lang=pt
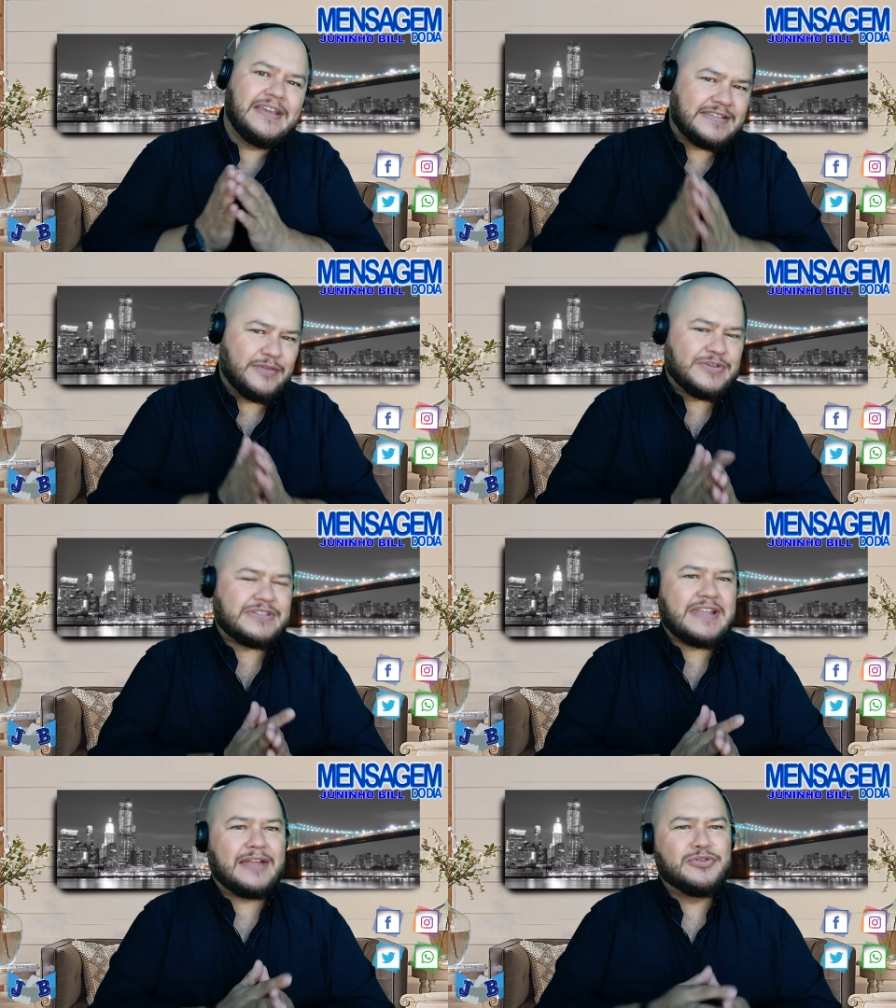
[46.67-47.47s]
seu
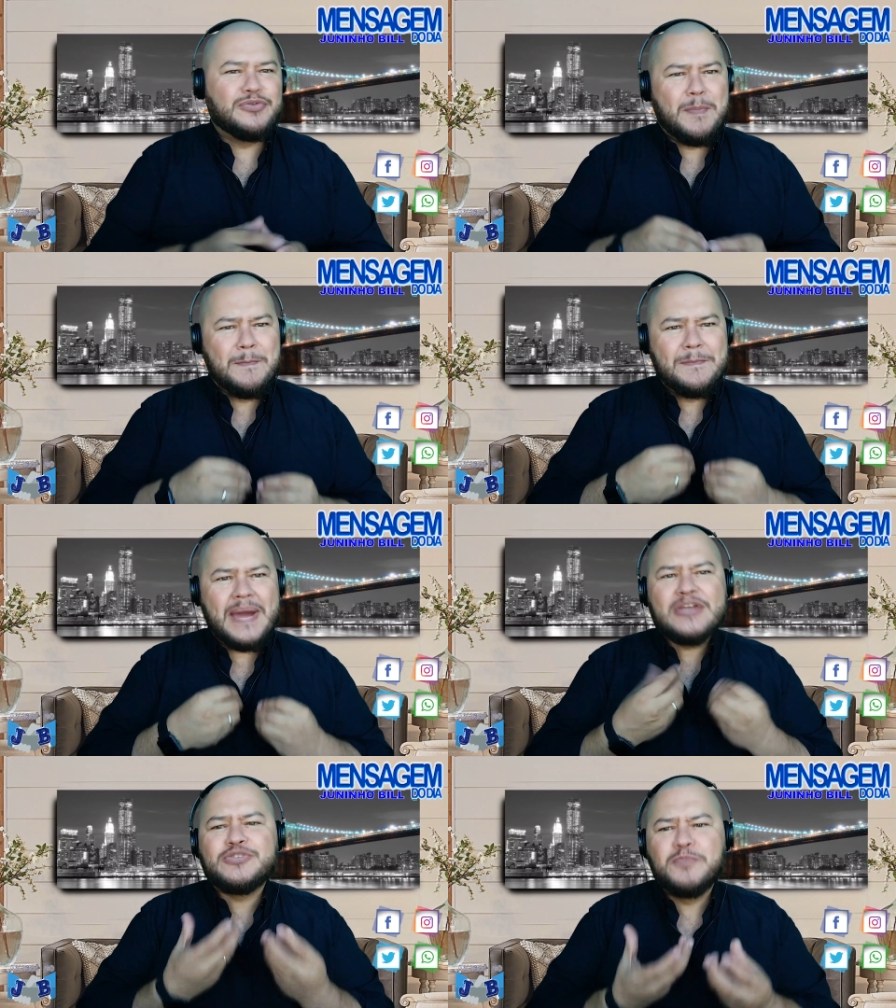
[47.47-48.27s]
estado
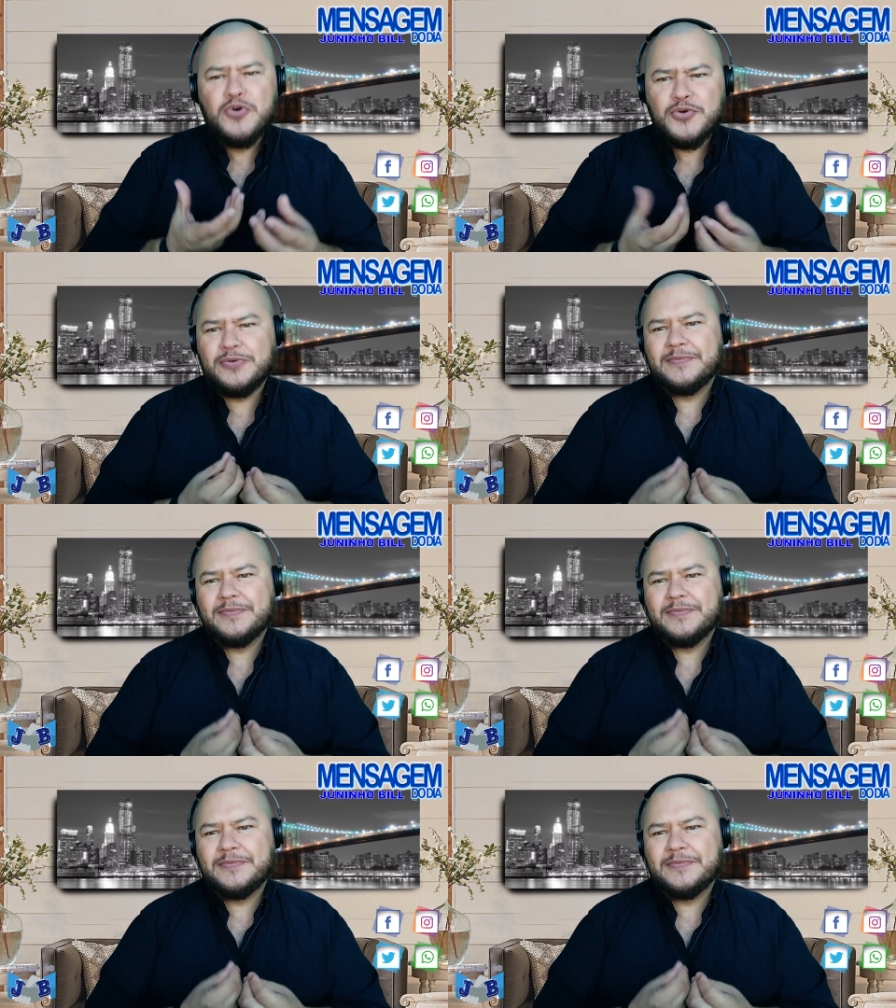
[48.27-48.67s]
mais puro.